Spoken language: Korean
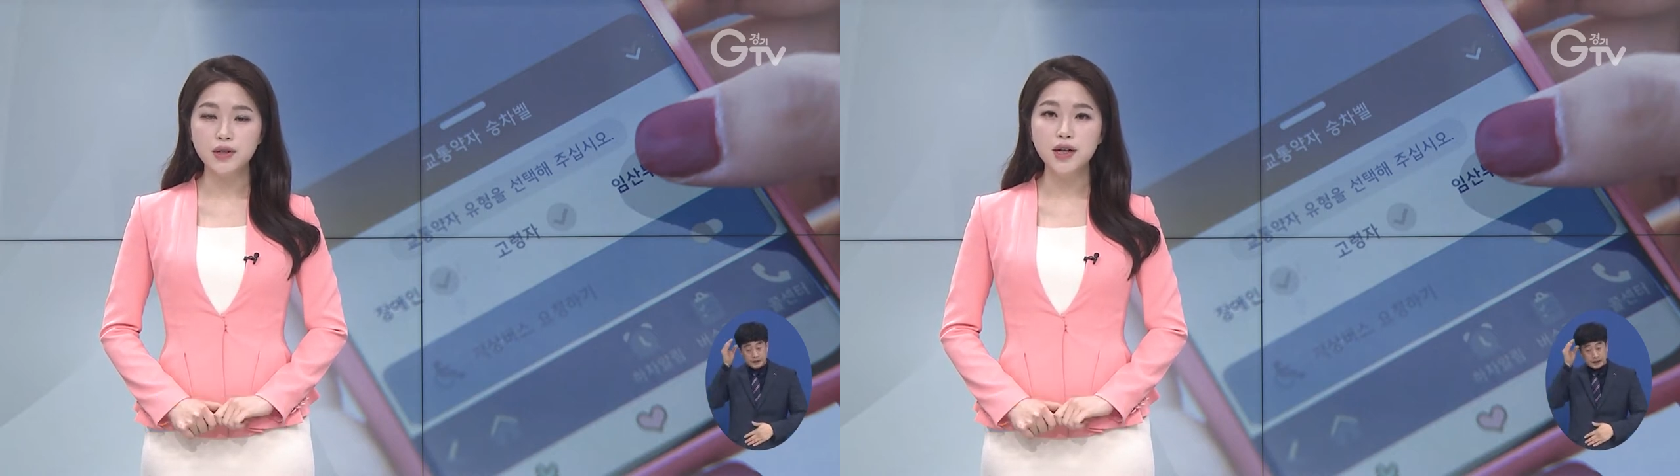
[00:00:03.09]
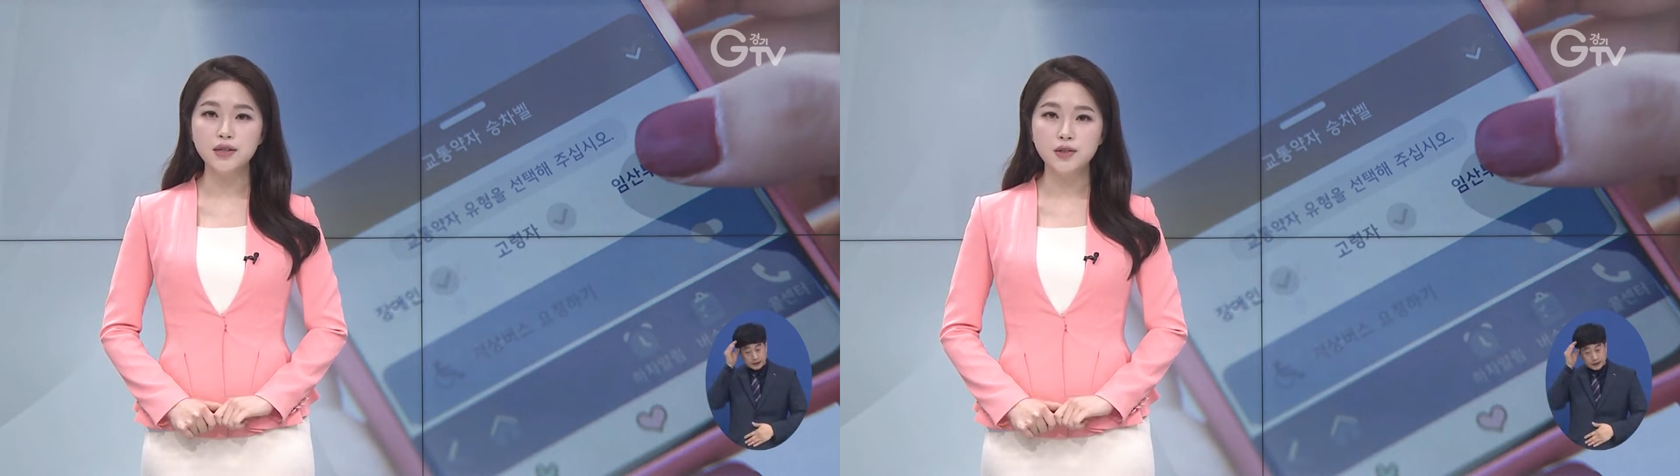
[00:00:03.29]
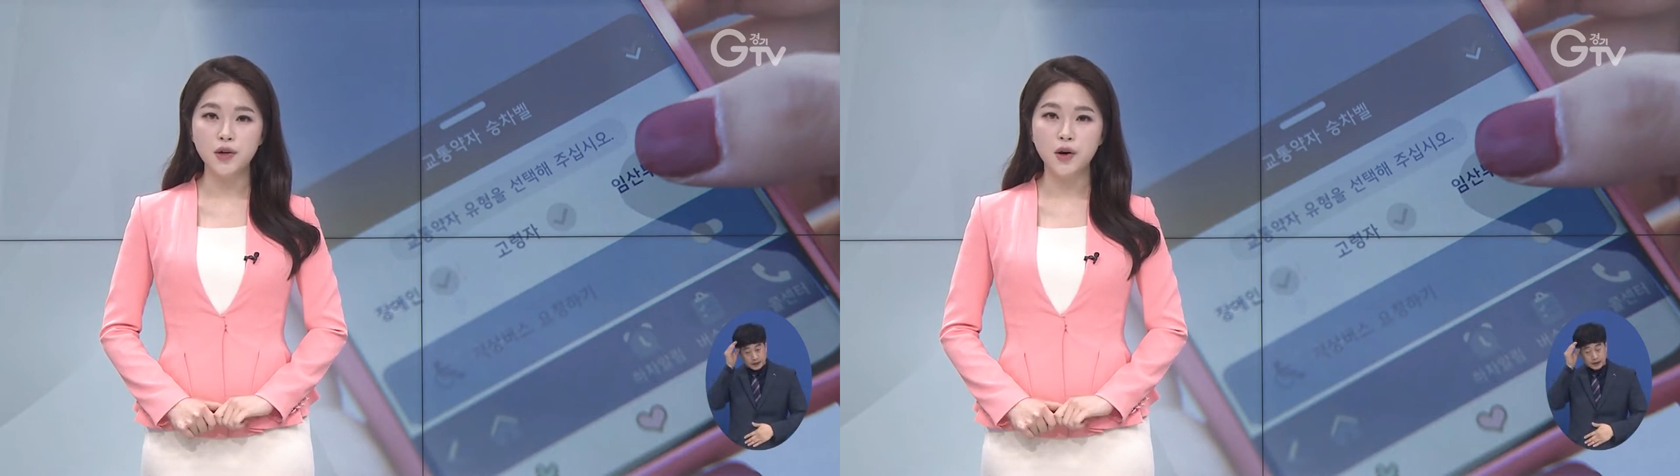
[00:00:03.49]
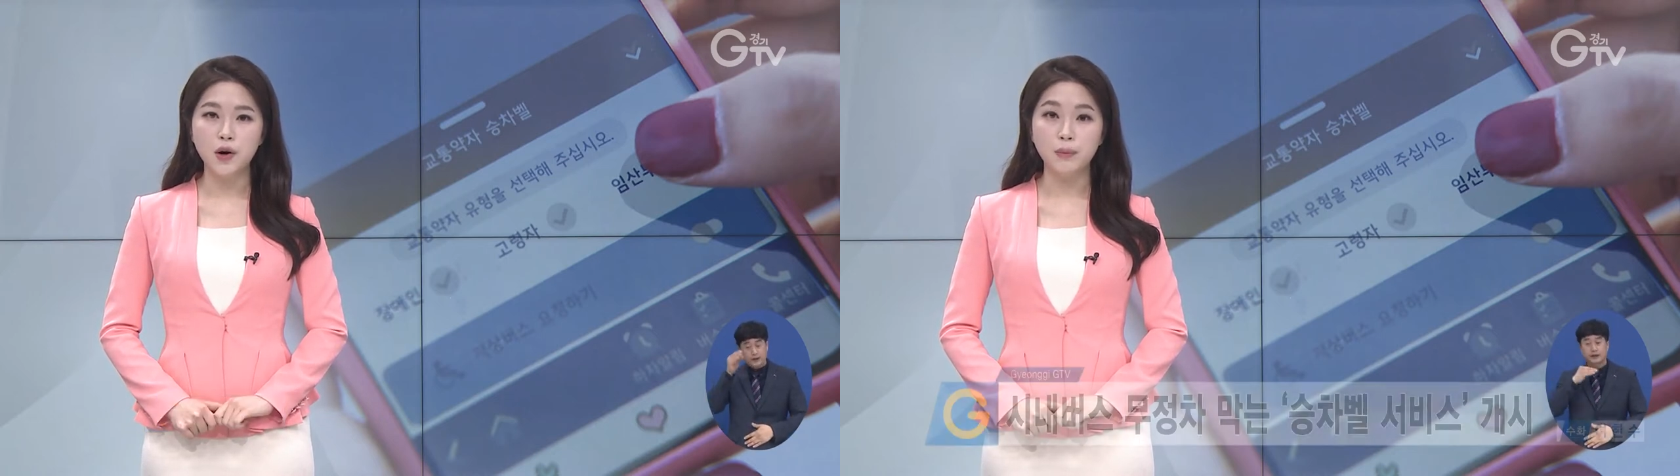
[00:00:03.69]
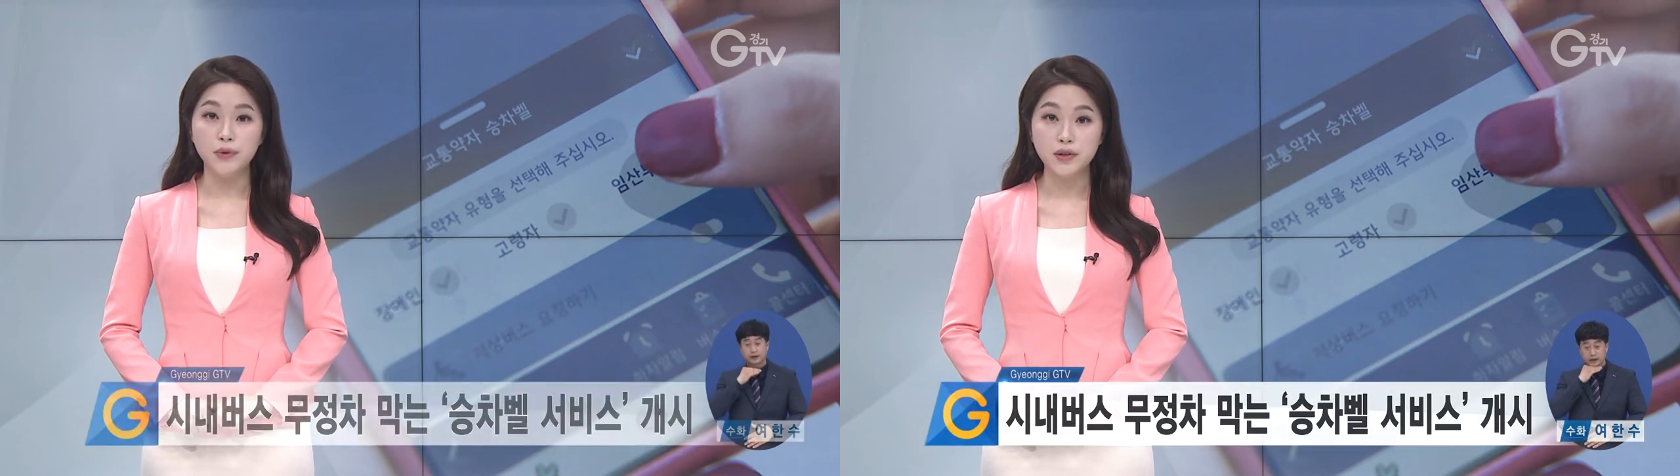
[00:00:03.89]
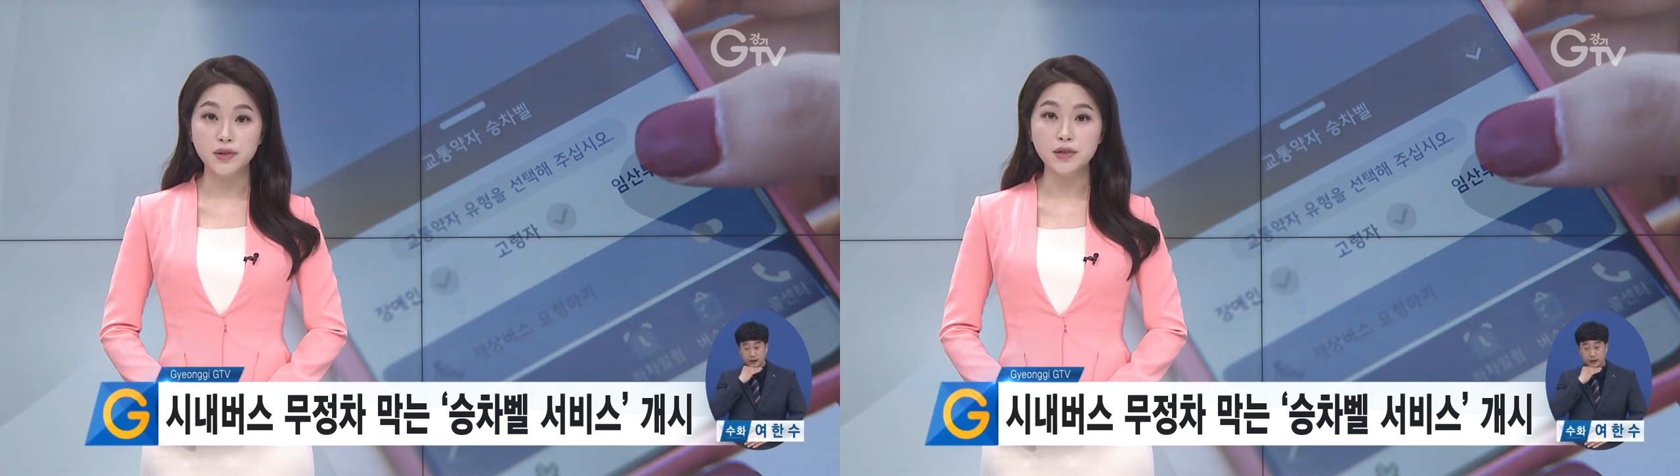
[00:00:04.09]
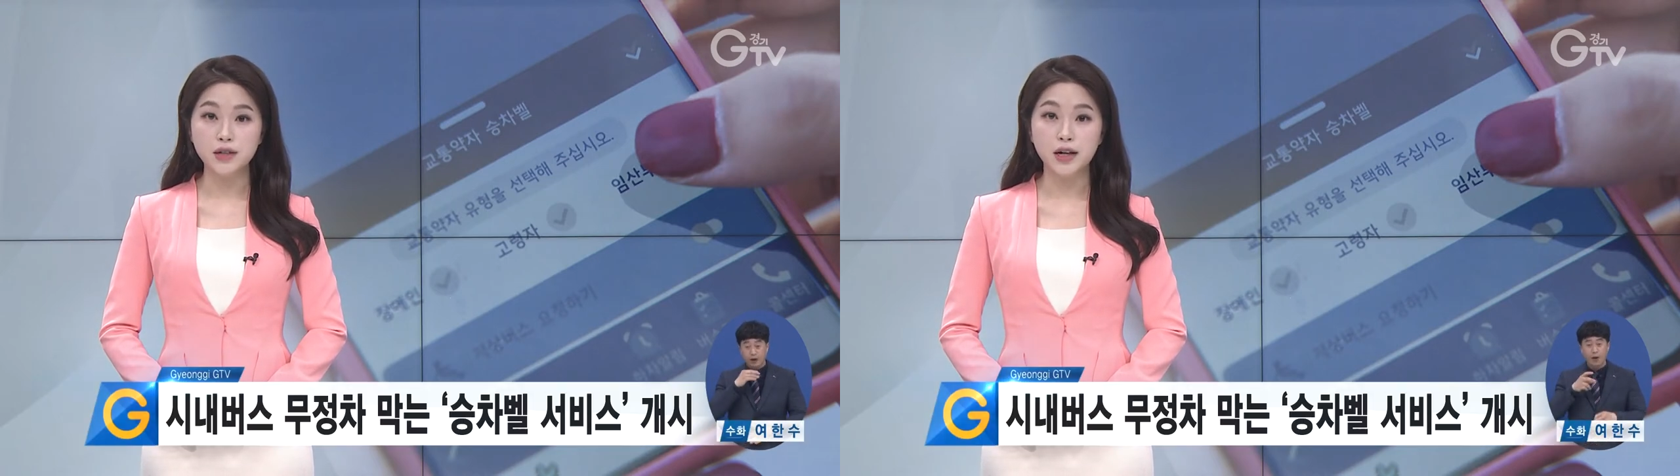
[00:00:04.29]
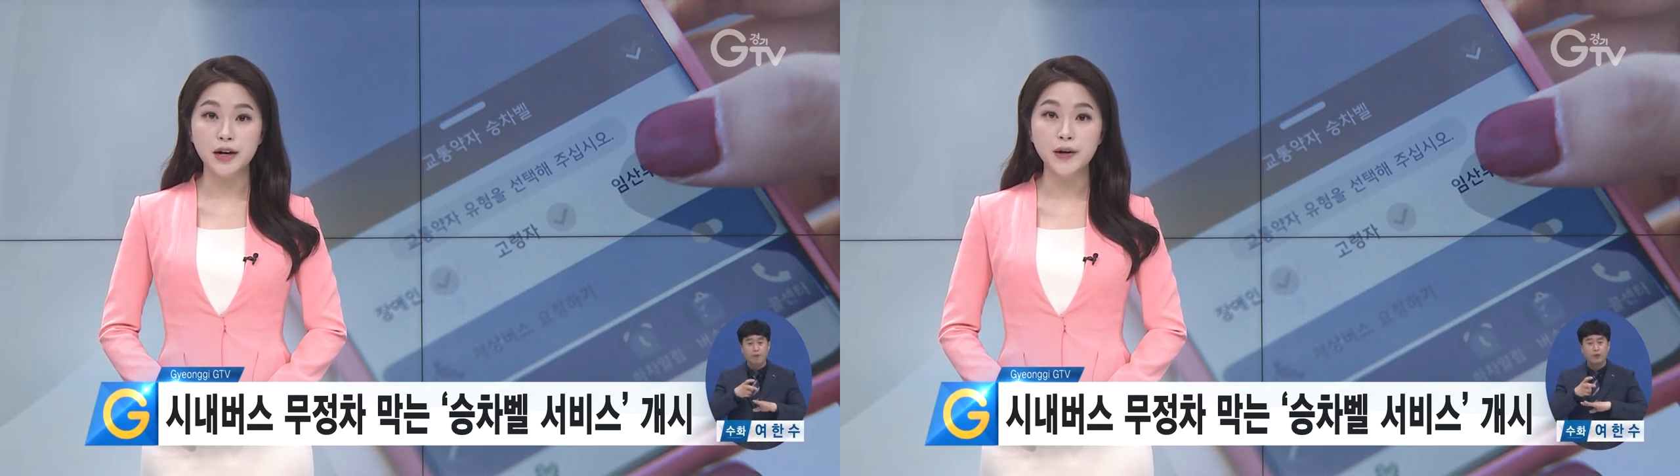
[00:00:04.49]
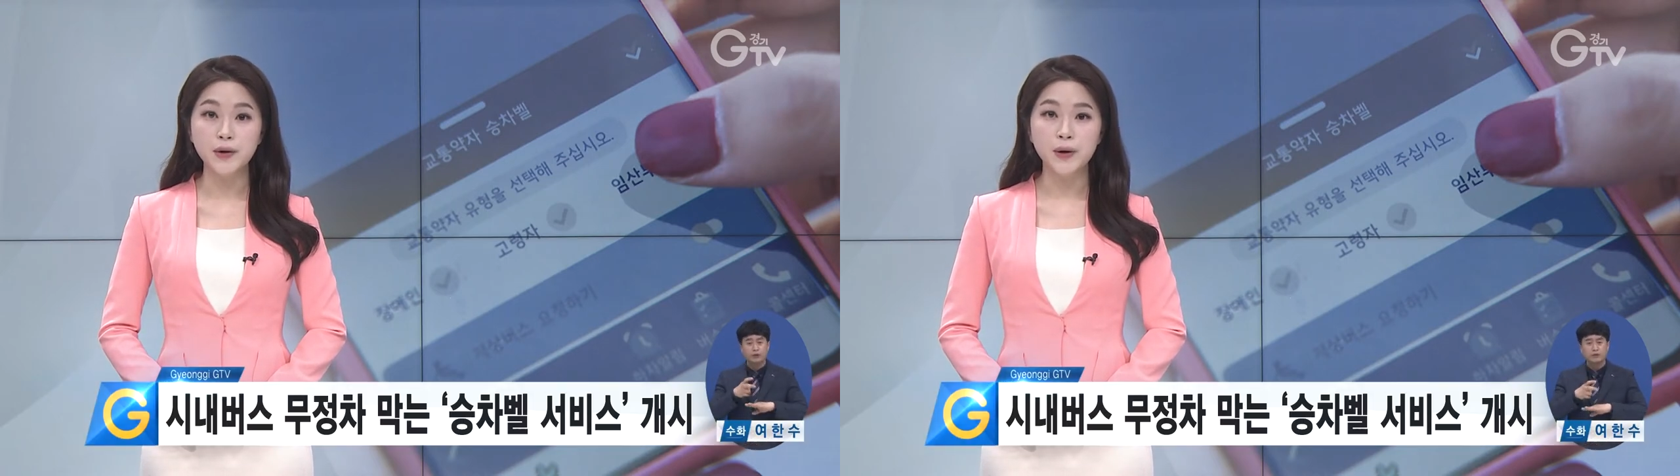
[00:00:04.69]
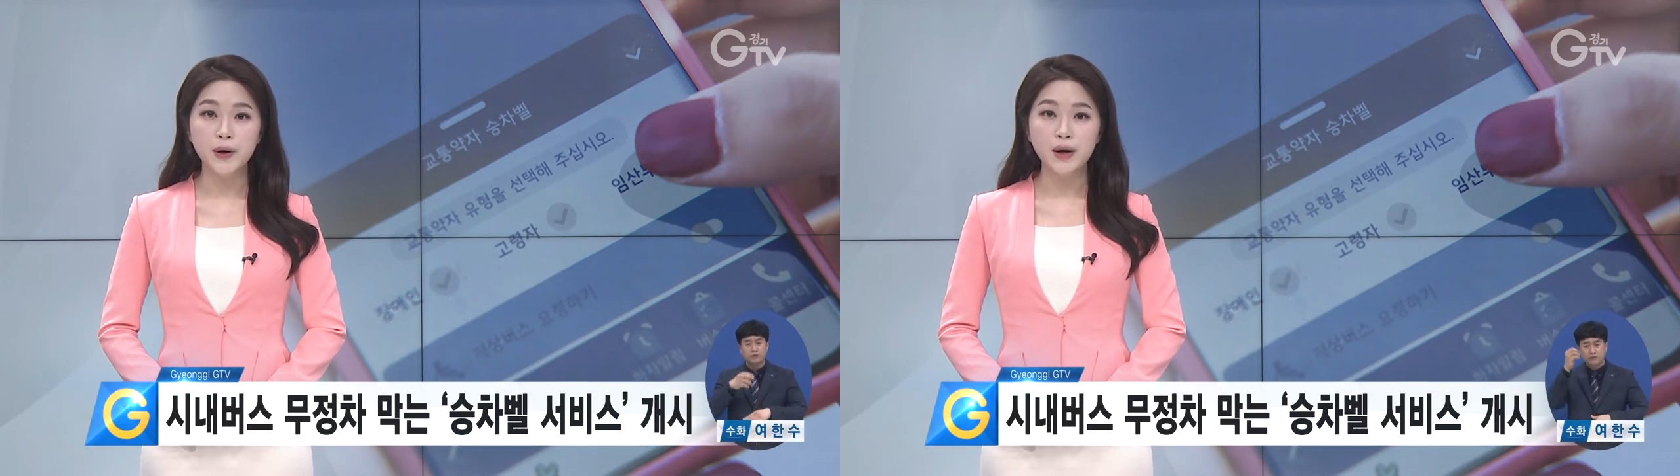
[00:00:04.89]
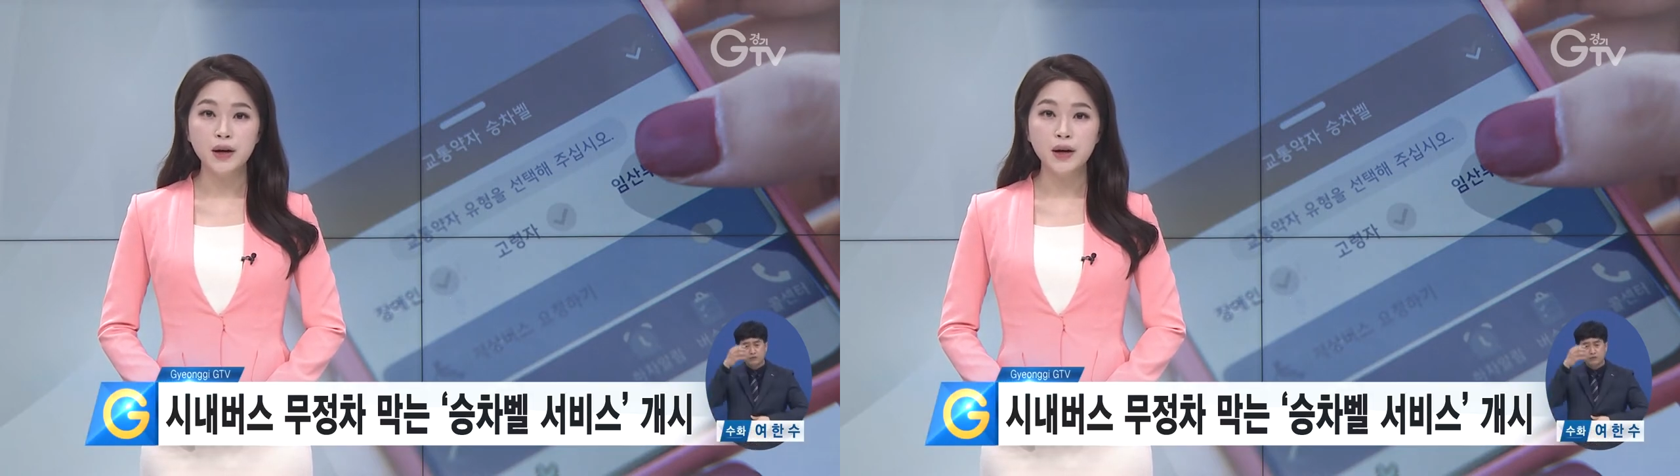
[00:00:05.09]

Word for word: 지나친 경험 있으신가요?